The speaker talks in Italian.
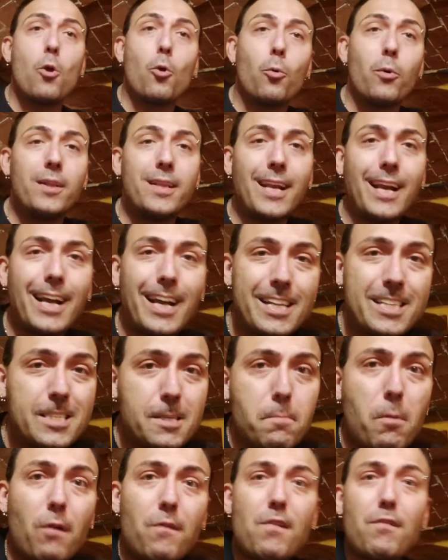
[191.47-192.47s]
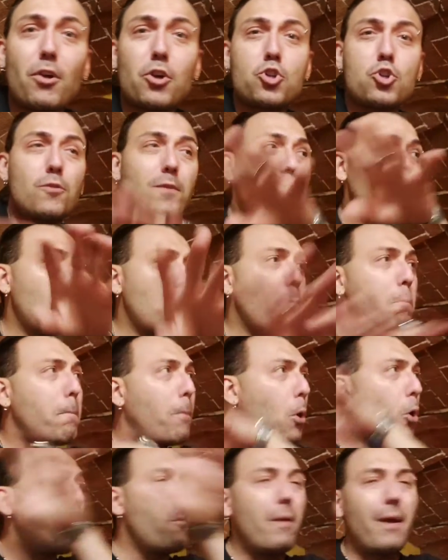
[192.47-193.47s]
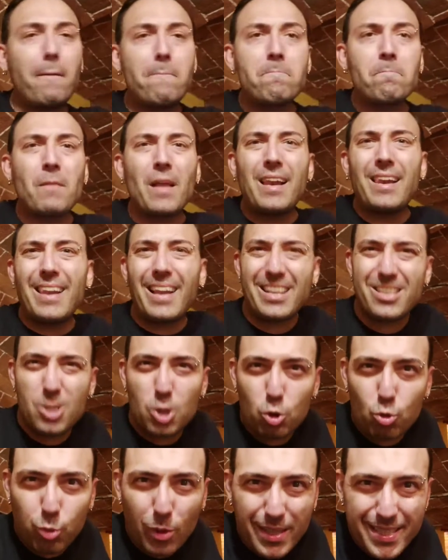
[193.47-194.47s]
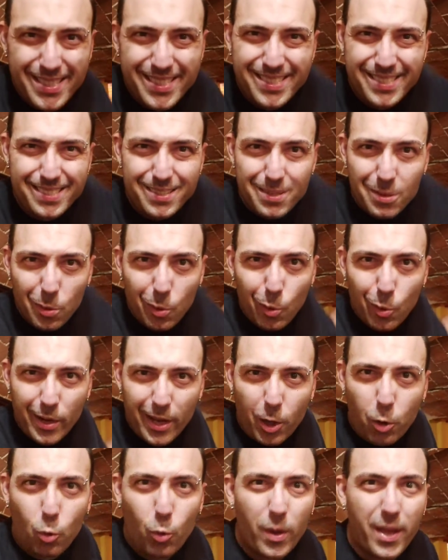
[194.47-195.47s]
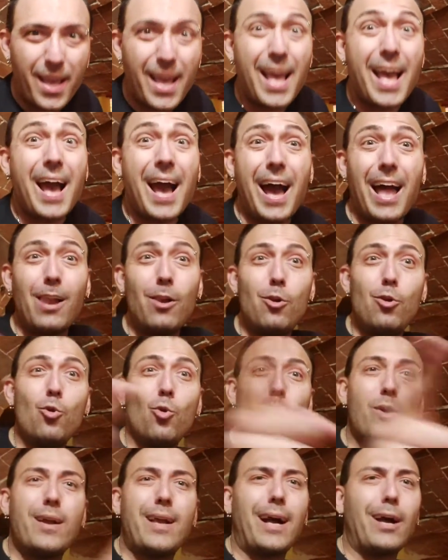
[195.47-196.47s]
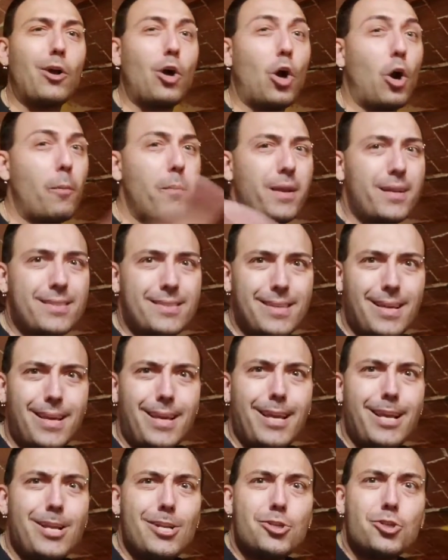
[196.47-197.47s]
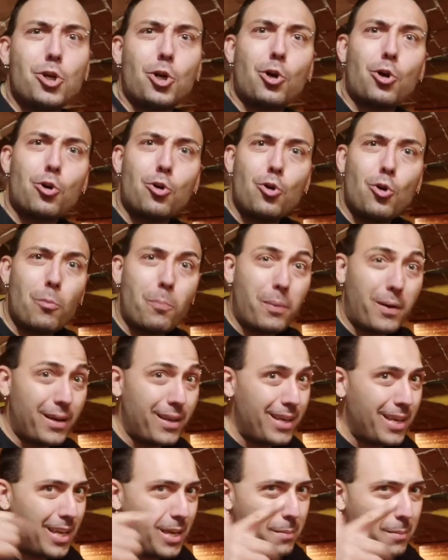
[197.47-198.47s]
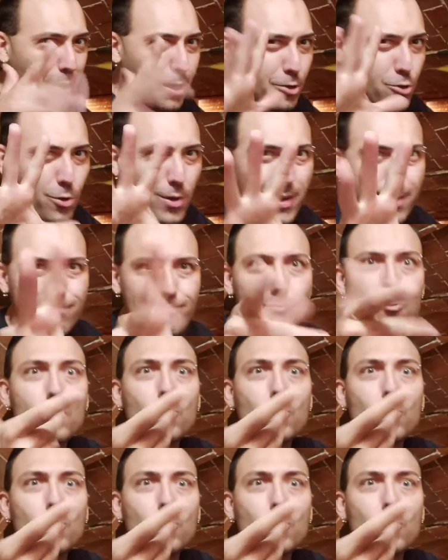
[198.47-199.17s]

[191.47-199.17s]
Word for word: Quindi ragazzi, ora vi faccio vedere un po' com'è la situazione qui a Lucca Comics il giorno prima, cioè,